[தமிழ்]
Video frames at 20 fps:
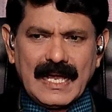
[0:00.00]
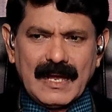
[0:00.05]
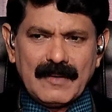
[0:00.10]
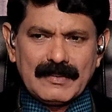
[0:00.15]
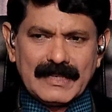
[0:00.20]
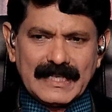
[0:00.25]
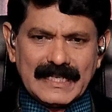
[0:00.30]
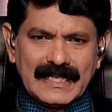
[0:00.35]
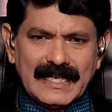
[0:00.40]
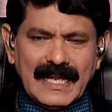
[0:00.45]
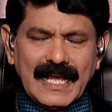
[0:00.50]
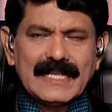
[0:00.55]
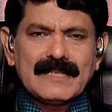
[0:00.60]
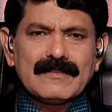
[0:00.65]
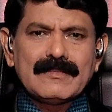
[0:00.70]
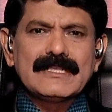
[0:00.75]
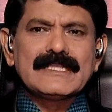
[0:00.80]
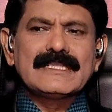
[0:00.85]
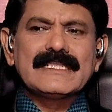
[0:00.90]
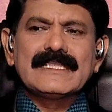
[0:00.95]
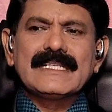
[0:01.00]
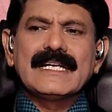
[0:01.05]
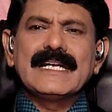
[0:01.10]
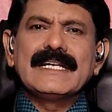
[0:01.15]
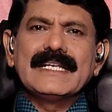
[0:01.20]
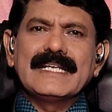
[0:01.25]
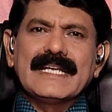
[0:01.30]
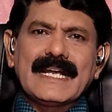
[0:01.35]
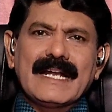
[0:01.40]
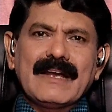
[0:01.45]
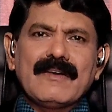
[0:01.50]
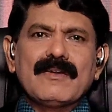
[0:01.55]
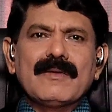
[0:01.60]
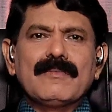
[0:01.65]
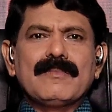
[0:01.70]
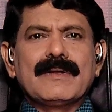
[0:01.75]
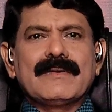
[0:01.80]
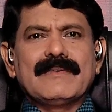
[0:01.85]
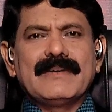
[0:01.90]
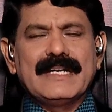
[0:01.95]
அப்படி இல்லாத பட்சத்தில் நீங்கள்
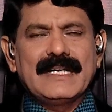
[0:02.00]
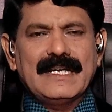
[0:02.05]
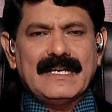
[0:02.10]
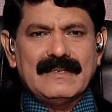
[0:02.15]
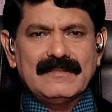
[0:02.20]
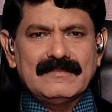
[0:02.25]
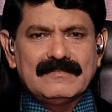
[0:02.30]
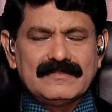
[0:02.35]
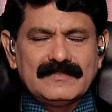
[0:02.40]
கவலைப்பட வேண்டாம்